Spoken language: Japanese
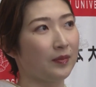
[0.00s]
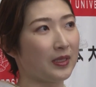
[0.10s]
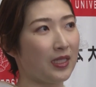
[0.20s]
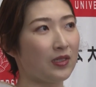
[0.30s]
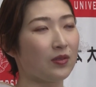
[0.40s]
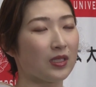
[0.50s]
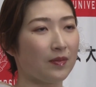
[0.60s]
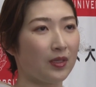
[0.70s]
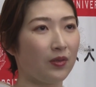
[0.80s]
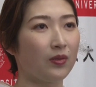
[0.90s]
まあ、生死をさ
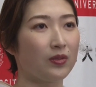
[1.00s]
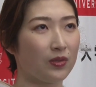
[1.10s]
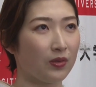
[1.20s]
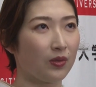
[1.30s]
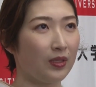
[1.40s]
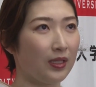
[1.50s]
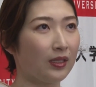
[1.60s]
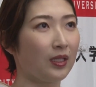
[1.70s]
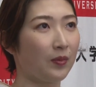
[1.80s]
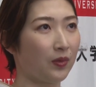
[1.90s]
まよう状況に
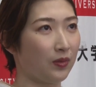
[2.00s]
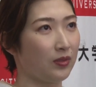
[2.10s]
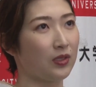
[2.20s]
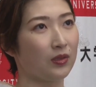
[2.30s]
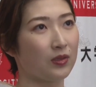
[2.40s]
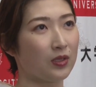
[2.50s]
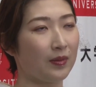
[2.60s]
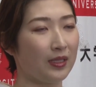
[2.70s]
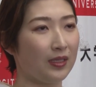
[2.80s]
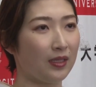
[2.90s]
なってもずっとそ
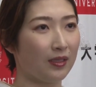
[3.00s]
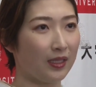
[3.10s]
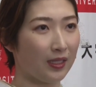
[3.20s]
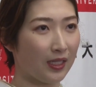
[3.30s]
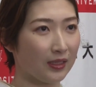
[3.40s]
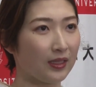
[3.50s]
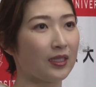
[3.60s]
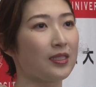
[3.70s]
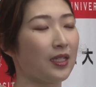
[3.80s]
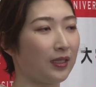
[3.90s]
ばにいてくれた方た
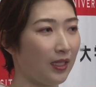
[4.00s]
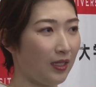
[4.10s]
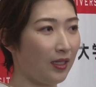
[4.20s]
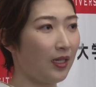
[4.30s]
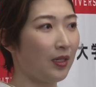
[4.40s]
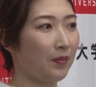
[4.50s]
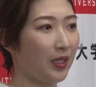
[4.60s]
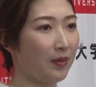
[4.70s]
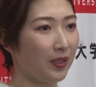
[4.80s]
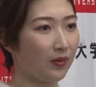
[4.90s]
ちだったり、ま
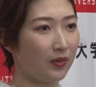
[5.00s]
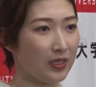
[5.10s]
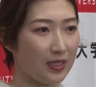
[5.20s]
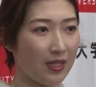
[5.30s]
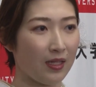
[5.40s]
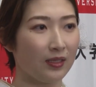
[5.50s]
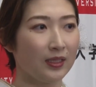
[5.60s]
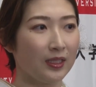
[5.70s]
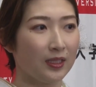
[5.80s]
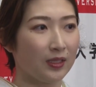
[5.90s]
あ、今こうして
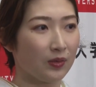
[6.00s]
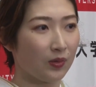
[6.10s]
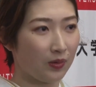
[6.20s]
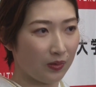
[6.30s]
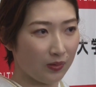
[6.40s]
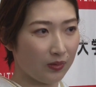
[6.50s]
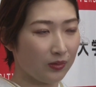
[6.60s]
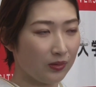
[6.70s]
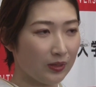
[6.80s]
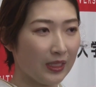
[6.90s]

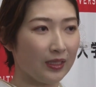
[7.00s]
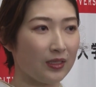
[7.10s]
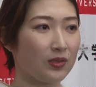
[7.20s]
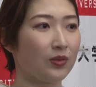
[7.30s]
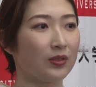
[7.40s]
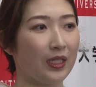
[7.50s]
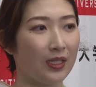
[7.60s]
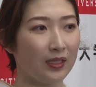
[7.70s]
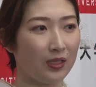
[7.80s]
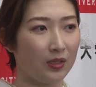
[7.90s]
心の中ですごく
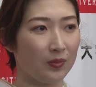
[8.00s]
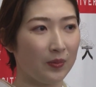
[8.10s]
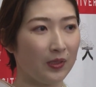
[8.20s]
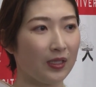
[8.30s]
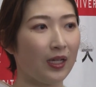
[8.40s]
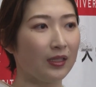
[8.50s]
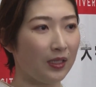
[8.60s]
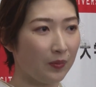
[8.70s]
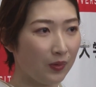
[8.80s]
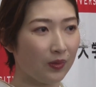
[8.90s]
悩んでる部分があっ
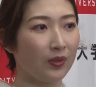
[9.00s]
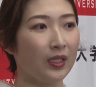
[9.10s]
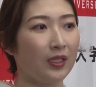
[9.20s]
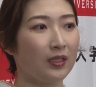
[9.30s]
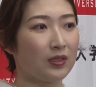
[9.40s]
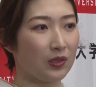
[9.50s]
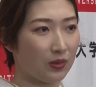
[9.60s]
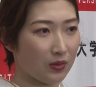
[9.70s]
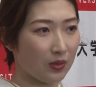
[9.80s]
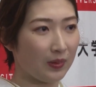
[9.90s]
てもずっ
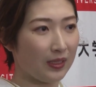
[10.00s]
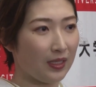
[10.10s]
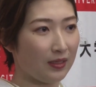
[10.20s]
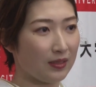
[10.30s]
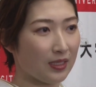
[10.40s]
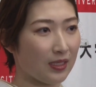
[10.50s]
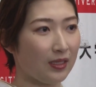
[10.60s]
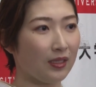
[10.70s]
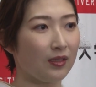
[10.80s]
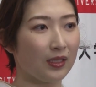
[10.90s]
とそばで支
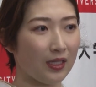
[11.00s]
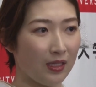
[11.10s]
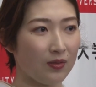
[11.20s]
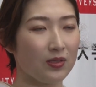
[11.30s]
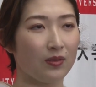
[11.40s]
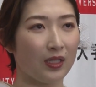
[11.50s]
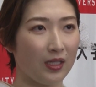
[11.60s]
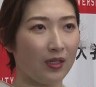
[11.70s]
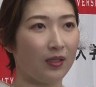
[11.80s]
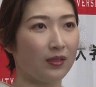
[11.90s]
えてくれたり裏
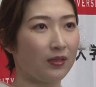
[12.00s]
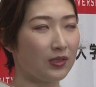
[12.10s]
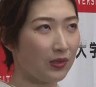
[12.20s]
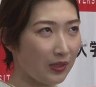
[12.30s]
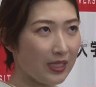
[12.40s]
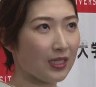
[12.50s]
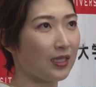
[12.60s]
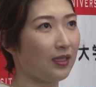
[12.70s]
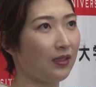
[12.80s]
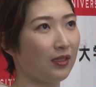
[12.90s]
で後ろで支
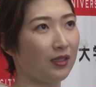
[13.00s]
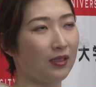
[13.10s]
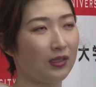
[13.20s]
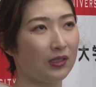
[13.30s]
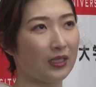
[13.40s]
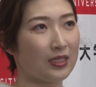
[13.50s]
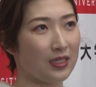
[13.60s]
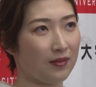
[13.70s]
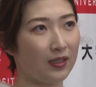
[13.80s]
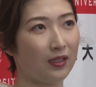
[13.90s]
えてくれてる人たち
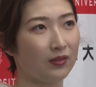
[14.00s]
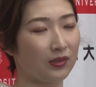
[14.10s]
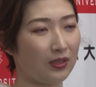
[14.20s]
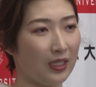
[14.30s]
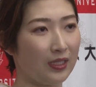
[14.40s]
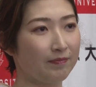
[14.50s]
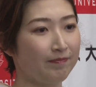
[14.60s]
には本当に、